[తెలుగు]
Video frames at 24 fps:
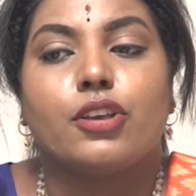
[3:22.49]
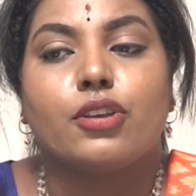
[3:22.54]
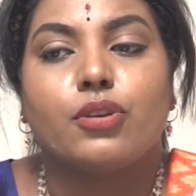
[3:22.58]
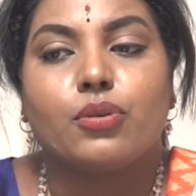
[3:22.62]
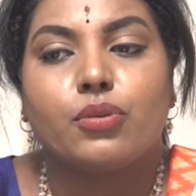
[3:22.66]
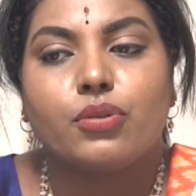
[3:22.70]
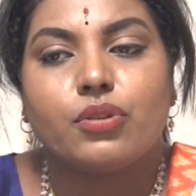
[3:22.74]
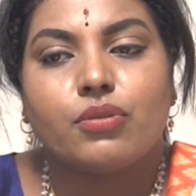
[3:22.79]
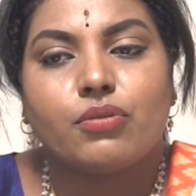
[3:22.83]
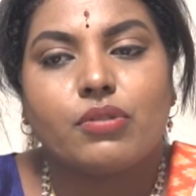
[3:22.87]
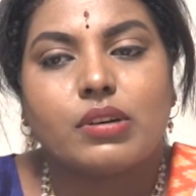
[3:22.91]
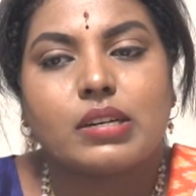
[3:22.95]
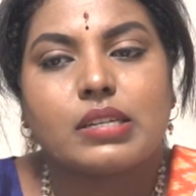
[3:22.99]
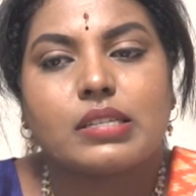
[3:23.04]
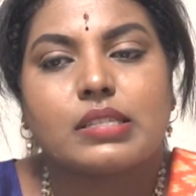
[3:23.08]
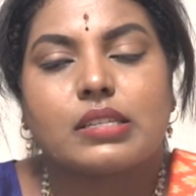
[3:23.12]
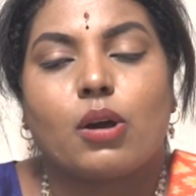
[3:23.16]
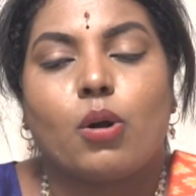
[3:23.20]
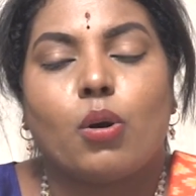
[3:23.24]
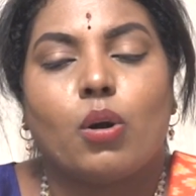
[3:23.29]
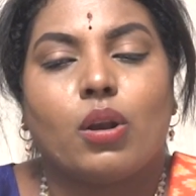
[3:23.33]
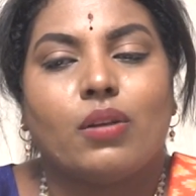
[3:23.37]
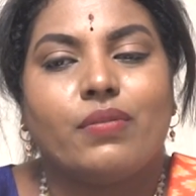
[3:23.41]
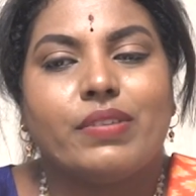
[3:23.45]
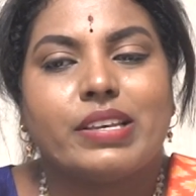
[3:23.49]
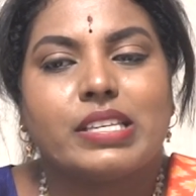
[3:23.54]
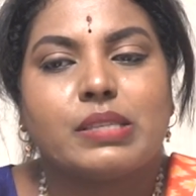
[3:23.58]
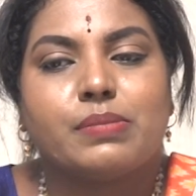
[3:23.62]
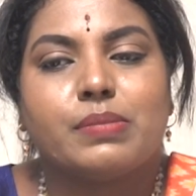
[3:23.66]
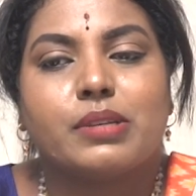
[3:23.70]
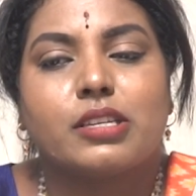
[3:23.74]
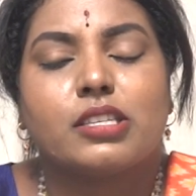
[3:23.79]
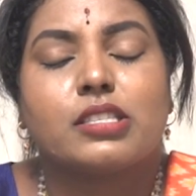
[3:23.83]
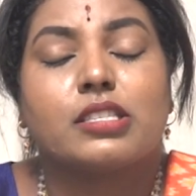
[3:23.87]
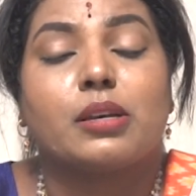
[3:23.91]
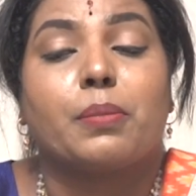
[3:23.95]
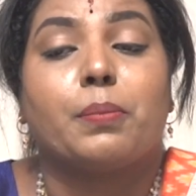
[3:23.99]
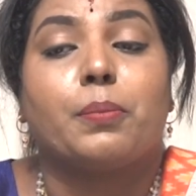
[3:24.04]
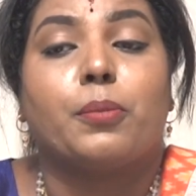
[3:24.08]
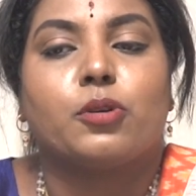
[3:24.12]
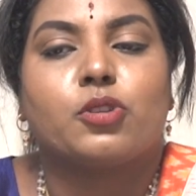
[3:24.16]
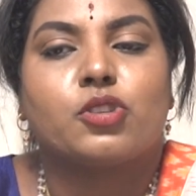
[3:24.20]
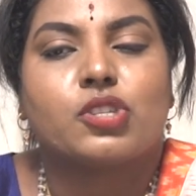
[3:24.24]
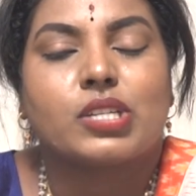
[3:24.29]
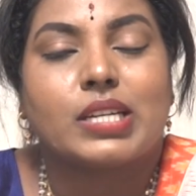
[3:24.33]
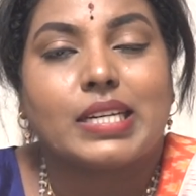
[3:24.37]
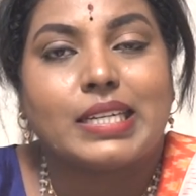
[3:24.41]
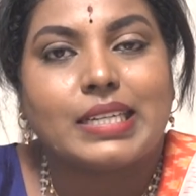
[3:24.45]
యూనివర్స్ ఆల్వేస్ మీకు
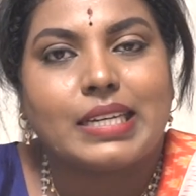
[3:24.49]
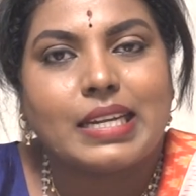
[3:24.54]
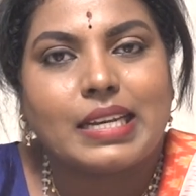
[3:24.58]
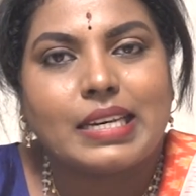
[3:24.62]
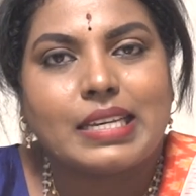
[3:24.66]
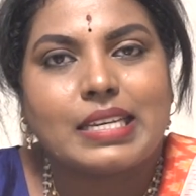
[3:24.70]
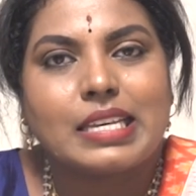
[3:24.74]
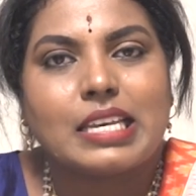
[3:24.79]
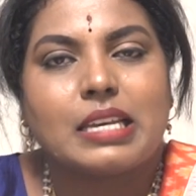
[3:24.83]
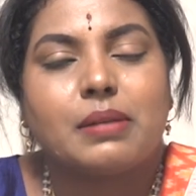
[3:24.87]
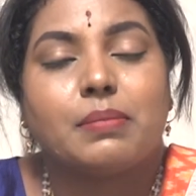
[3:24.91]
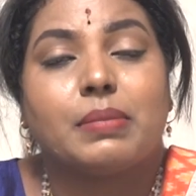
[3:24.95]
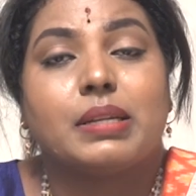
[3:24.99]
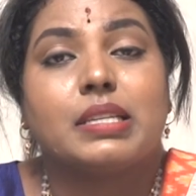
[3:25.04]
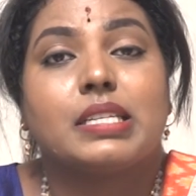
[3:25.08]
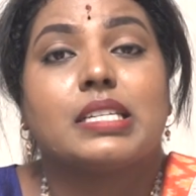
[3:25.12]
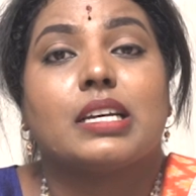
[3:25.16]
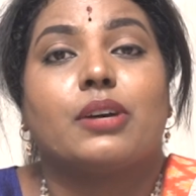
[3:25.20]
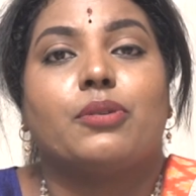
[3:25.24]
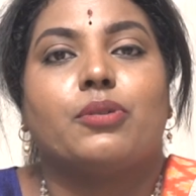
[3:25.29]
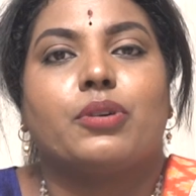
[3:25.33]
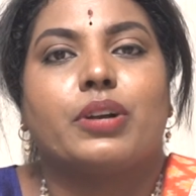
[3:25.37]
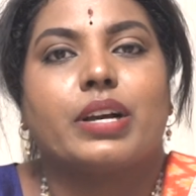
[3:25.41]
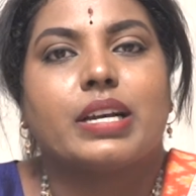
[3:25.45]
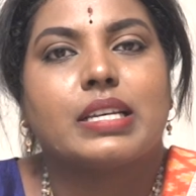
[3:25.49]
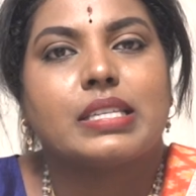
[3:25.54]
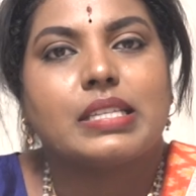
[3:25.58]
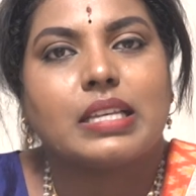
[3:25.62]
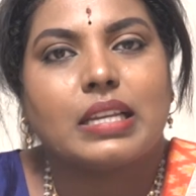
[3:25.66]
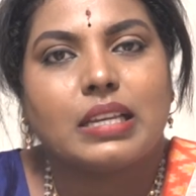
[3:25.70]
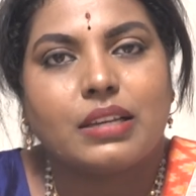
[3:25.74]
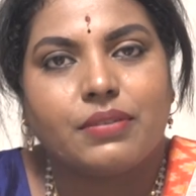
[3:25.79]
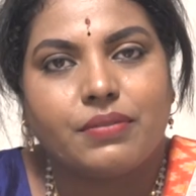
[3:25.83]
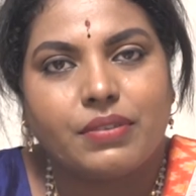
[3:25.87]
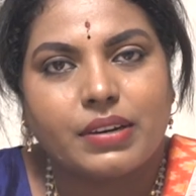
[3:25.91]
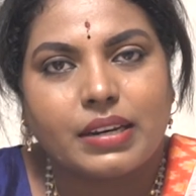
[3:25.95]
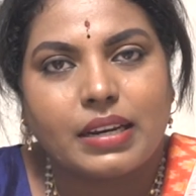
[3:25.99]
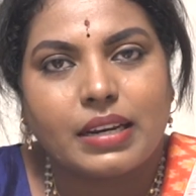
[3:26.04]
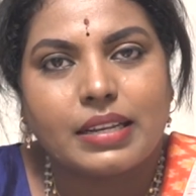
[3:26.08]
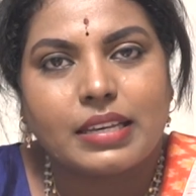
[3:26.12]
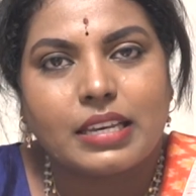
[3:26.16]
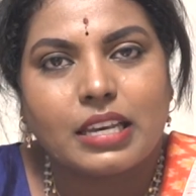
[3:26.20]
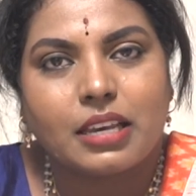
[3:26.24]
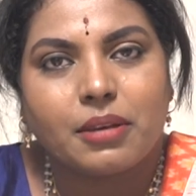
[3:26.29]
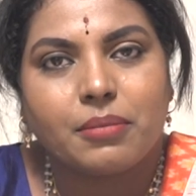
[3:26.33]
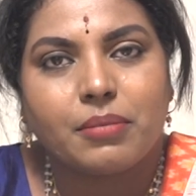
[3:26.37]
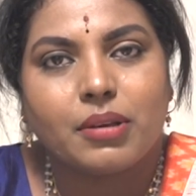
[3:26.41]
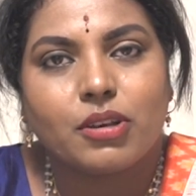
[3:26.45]
సపోర్ట్ చేయడానికి మంచి అవకాశాలు
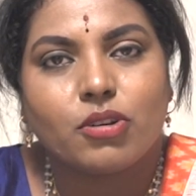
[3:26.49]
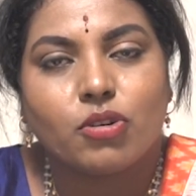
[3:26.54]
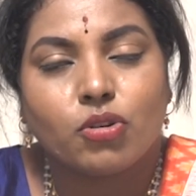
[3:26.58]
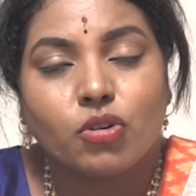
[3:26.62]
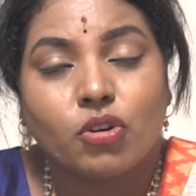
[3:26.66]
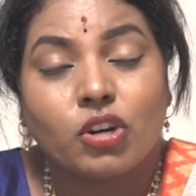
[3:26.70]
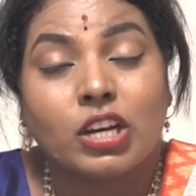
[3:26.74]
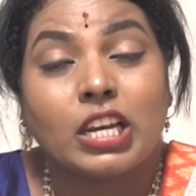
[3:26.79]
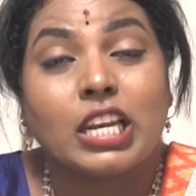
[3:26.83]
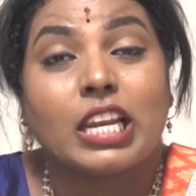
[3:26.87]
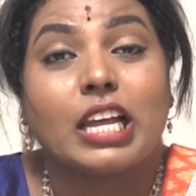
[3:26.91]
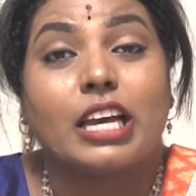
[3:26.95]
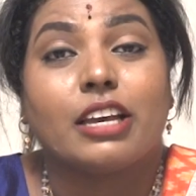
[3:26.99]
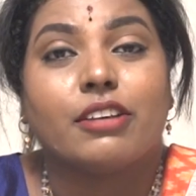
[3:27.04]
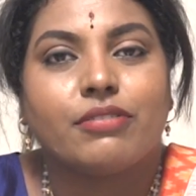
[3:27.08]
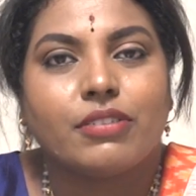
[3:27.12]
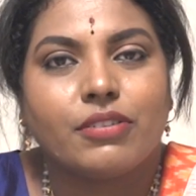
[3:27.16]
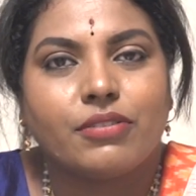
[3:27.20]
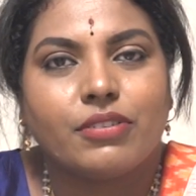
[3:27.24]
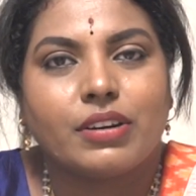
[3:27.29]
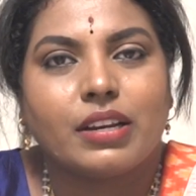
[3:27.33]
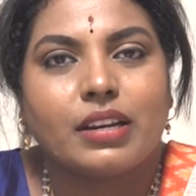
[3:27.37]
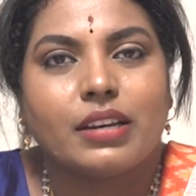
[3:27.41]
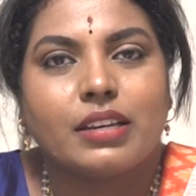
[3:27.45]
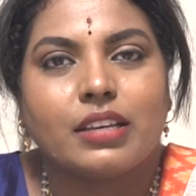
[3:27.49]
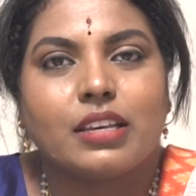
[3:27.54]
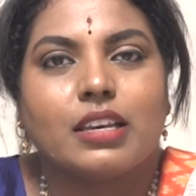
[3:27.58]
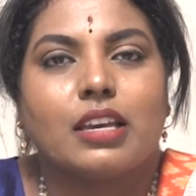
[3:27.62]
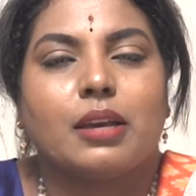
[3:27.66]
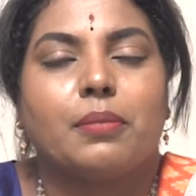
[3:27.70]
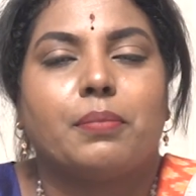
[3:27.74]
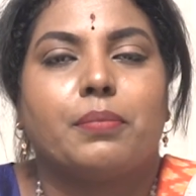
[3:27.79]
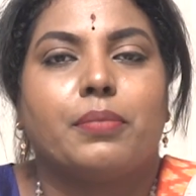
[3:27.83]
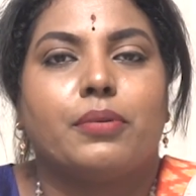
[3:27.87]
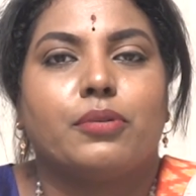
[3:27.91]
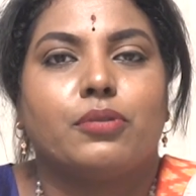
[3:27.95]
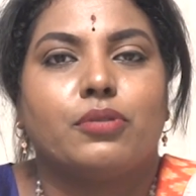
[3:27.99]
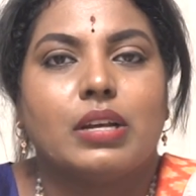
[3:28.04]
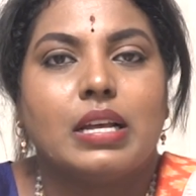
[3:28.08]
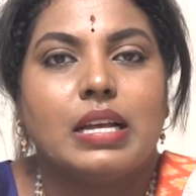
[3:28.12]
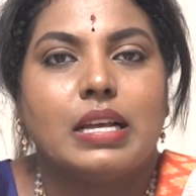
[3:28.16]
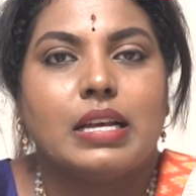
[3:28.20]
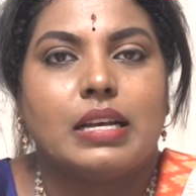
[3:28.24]
ఇవ్వడానికి మీకు ఇంకొక లైఫ్ ఇవ్వడానికి ఎప్పుడు